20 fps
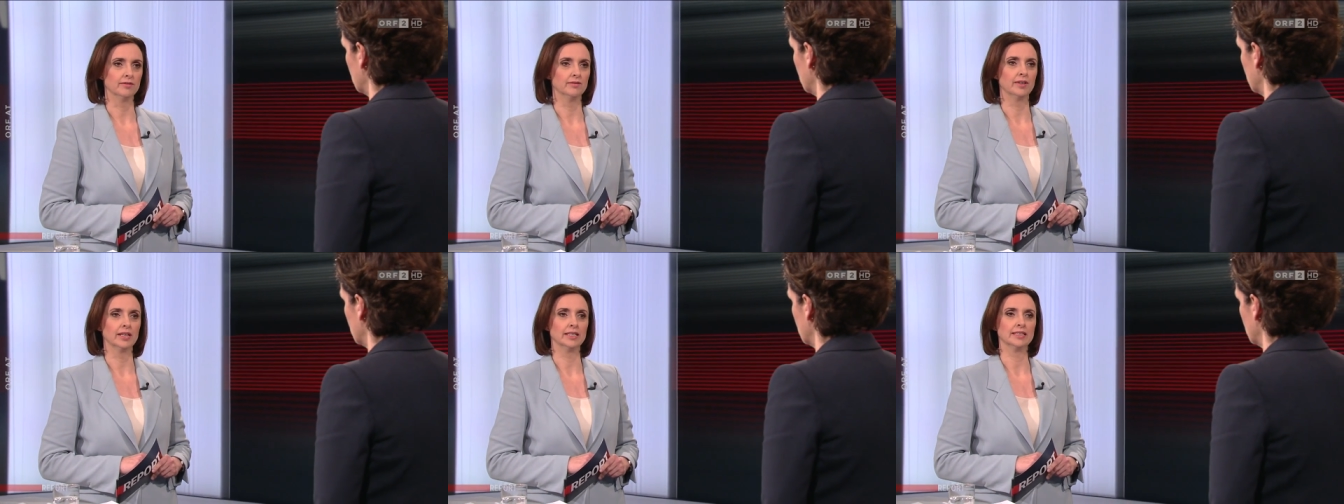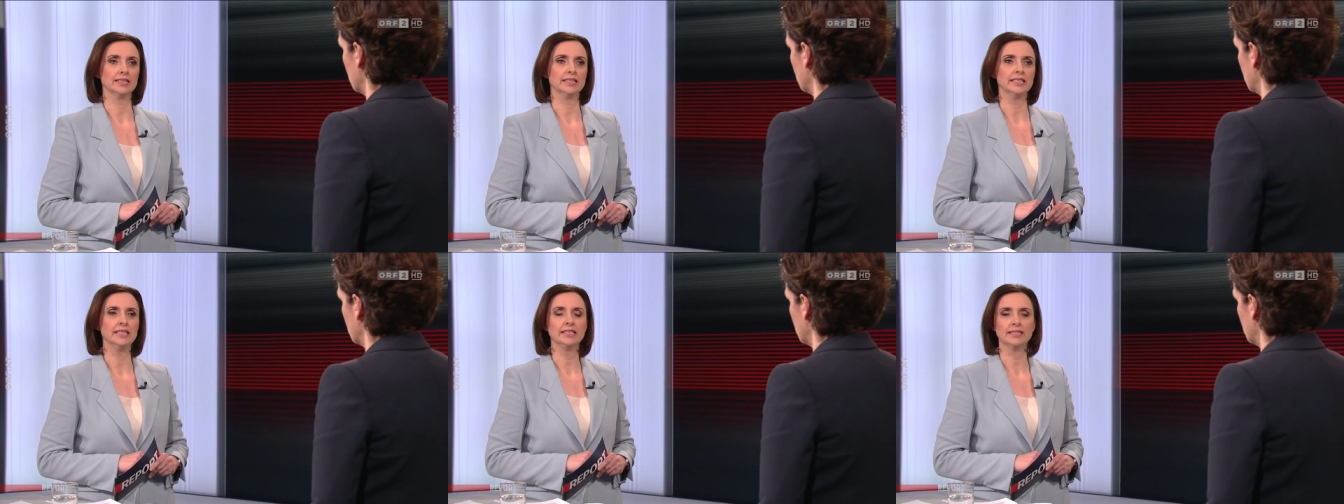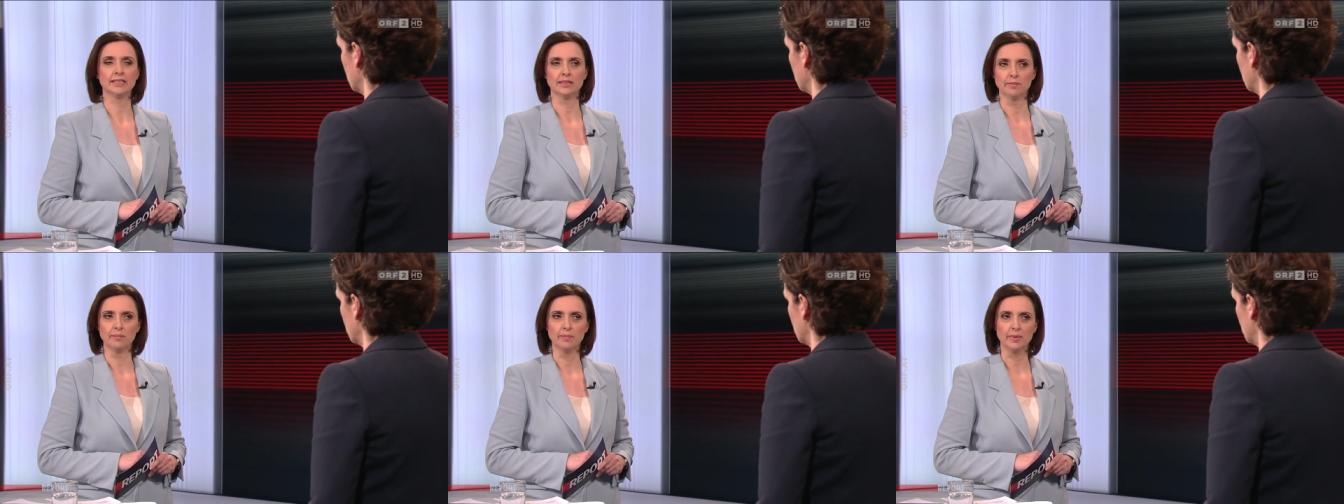waren
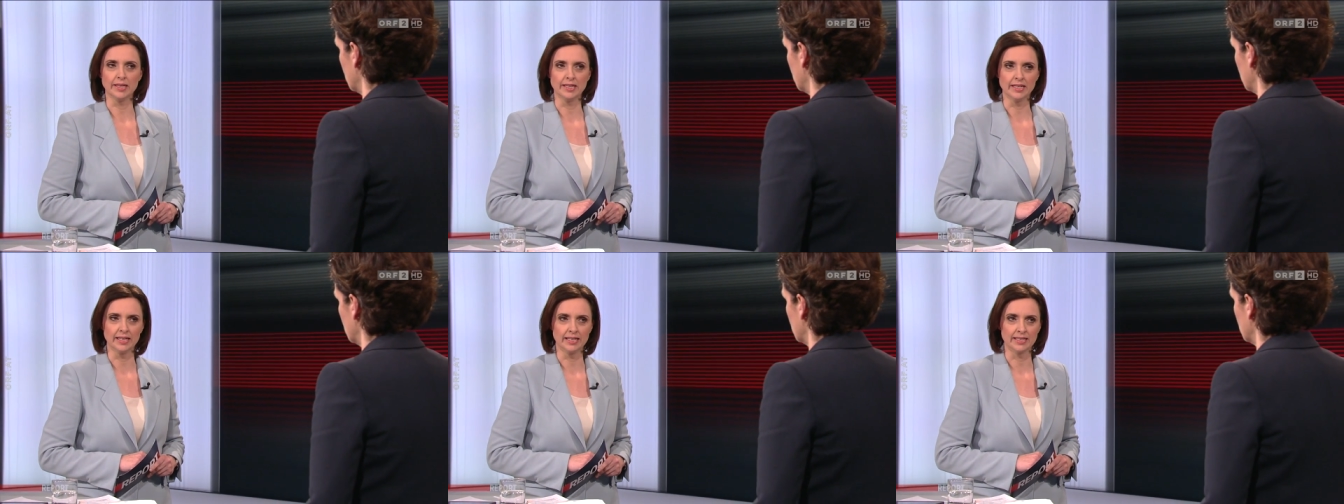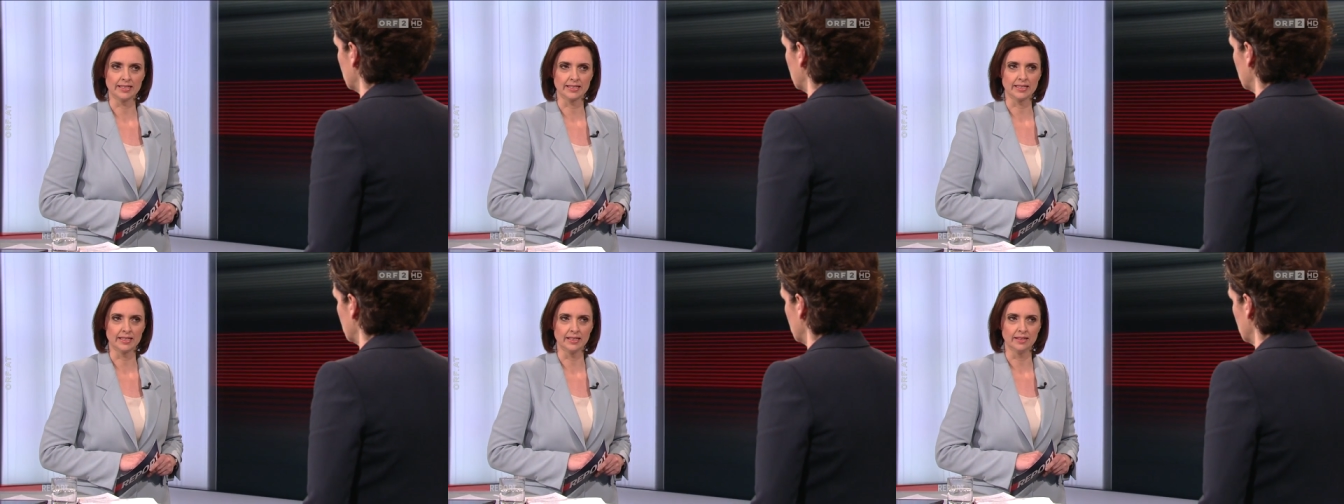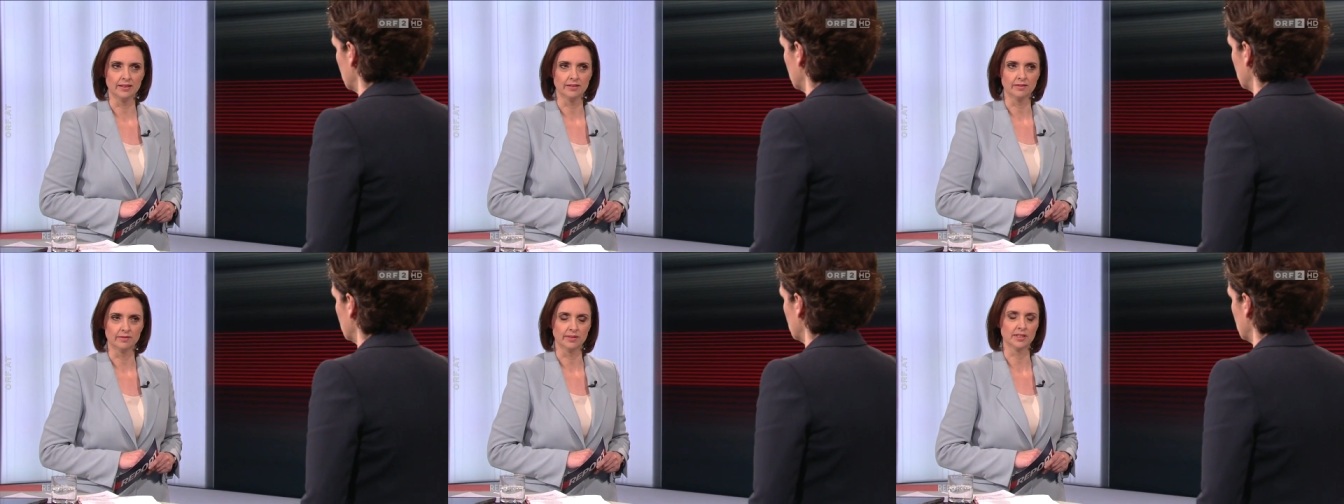nicht im
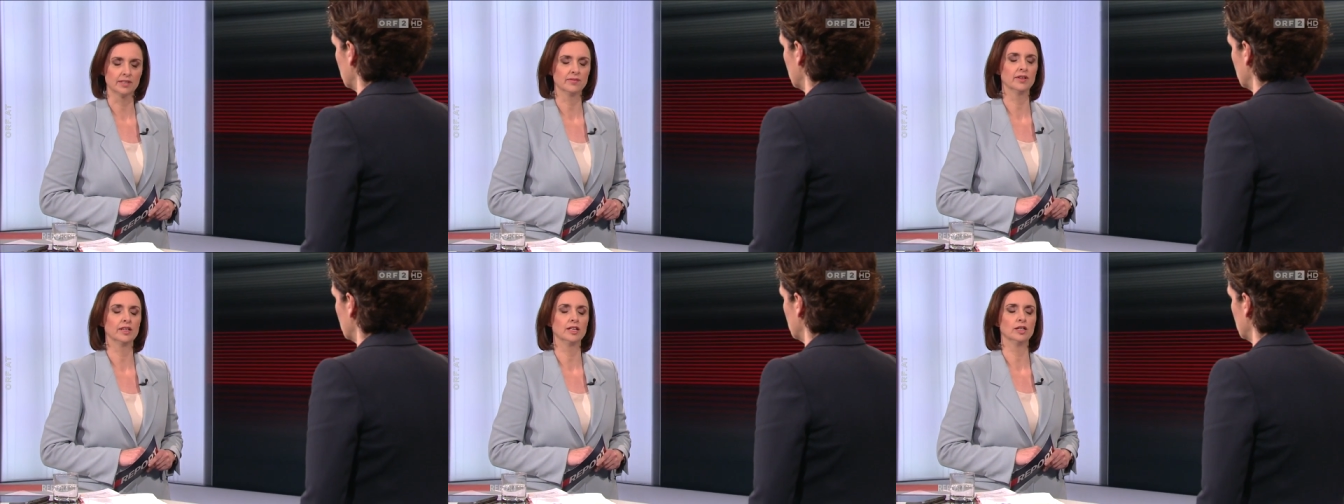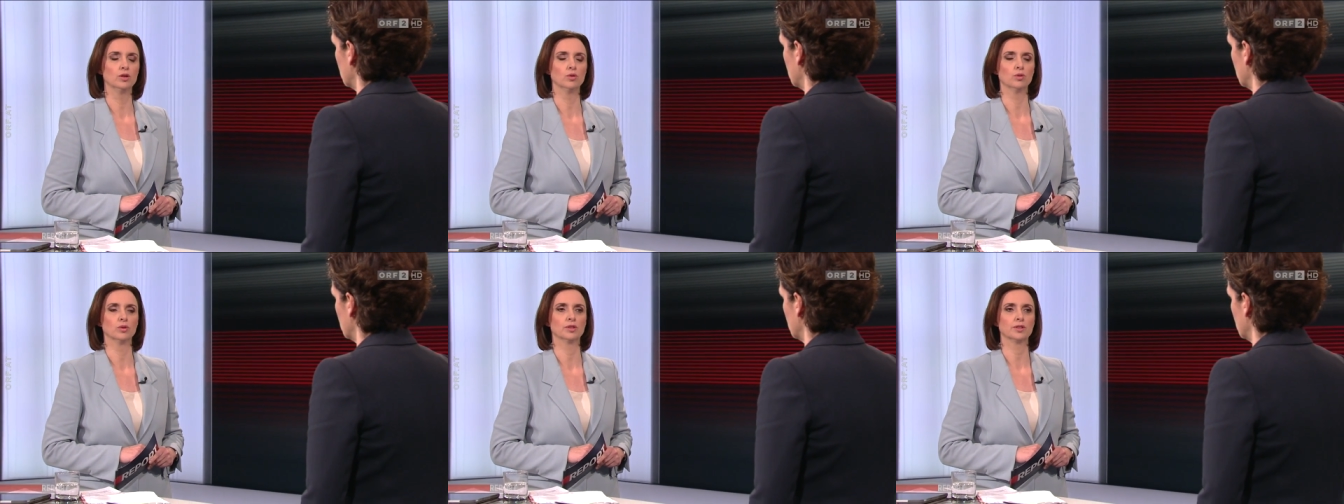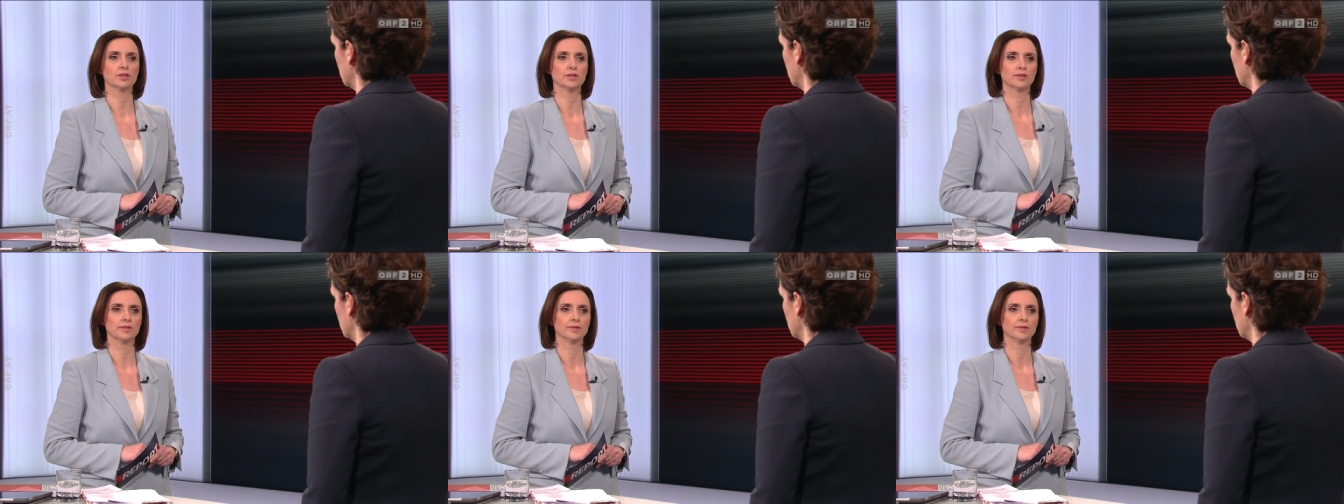Plenarsaal. Was war da los?